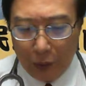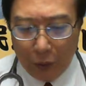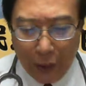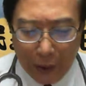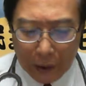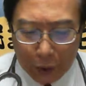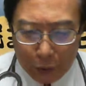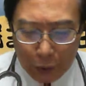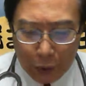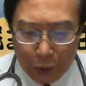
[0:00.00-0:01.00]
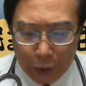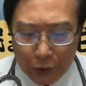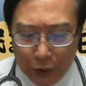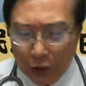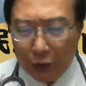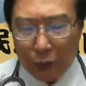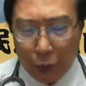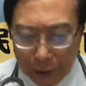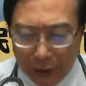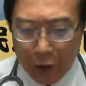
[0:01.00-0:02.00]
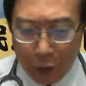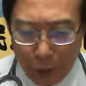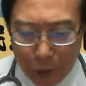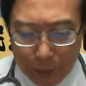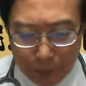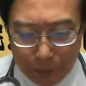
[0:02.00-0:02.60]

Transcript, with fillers: 和人的多生有一条路。